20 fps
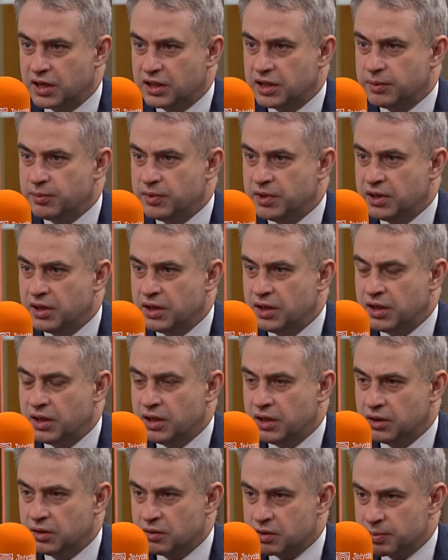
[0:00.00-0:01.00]
Gdyby
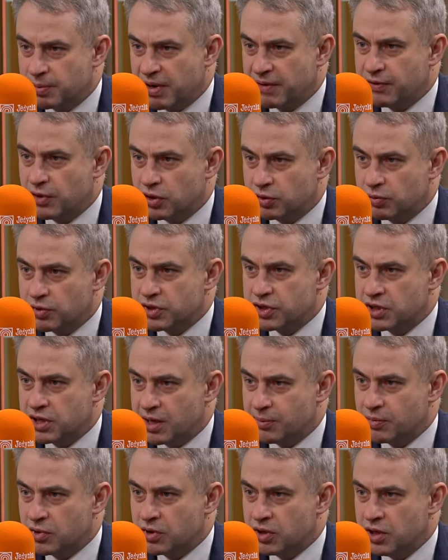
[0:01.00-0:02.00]
tą sprawę odłożyć
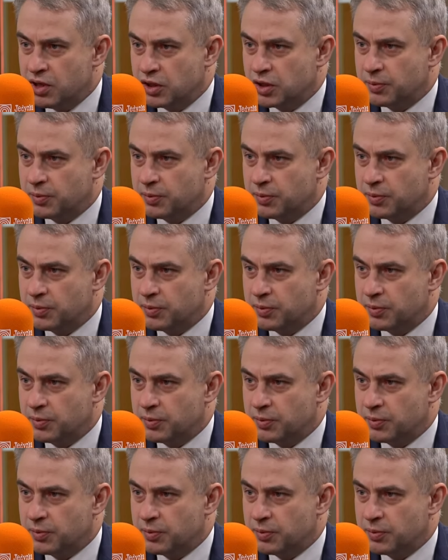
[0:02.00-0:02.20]
na bok,